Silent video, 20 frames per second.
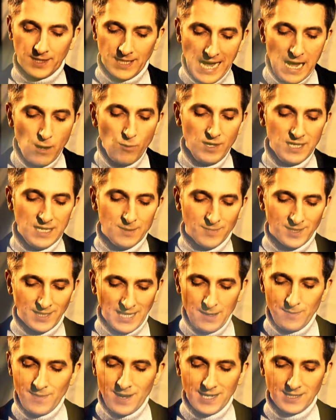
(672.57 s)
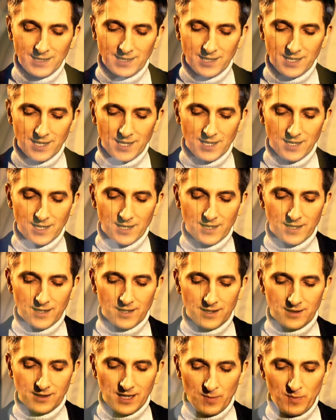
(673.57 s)
dały im temat
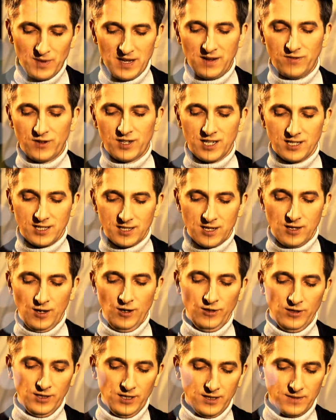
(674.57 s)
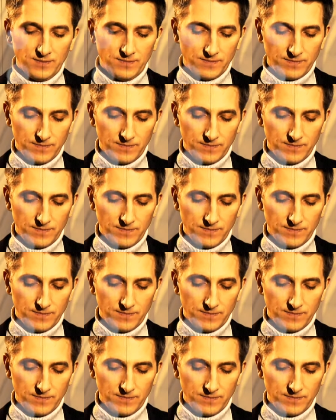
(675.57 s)
na pierwsze strony.